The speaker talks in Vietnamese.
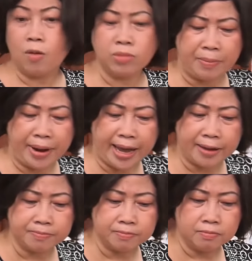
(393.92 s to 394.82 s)
Không thèm
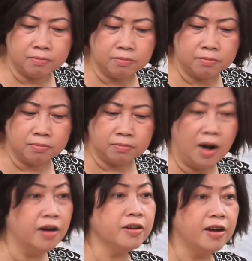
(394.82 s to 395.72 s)
nghe
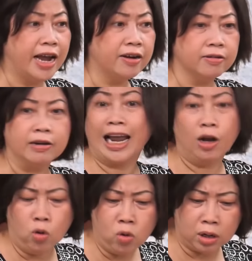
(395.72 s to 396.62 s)
Lỡ chơi lầy rồi,
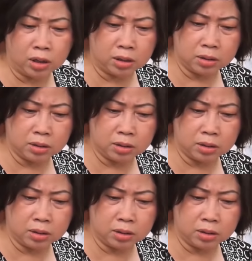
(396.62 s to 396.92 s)
lầy luôn